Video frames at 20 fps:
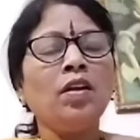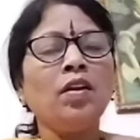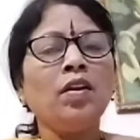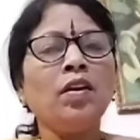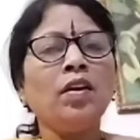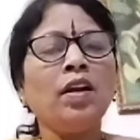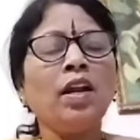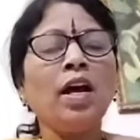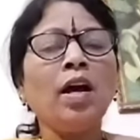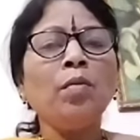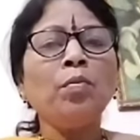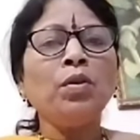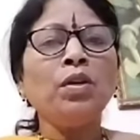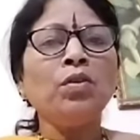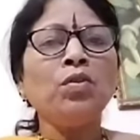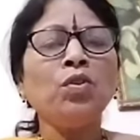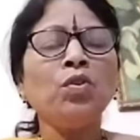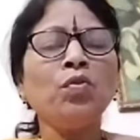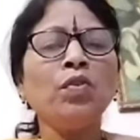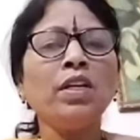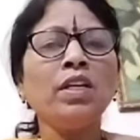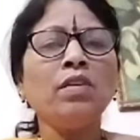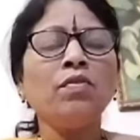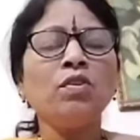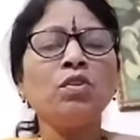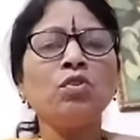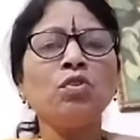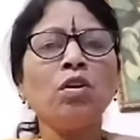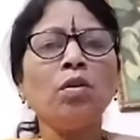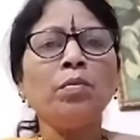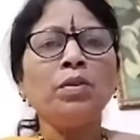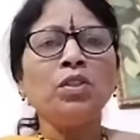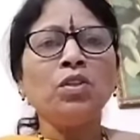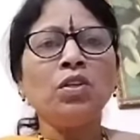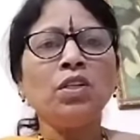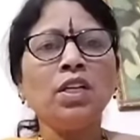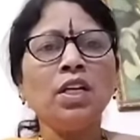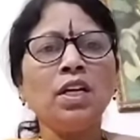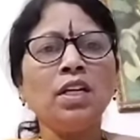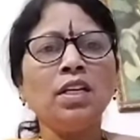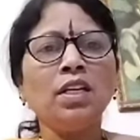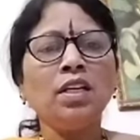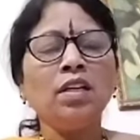రాముడి గురువైన విశ్వామిత్రుడు కానీ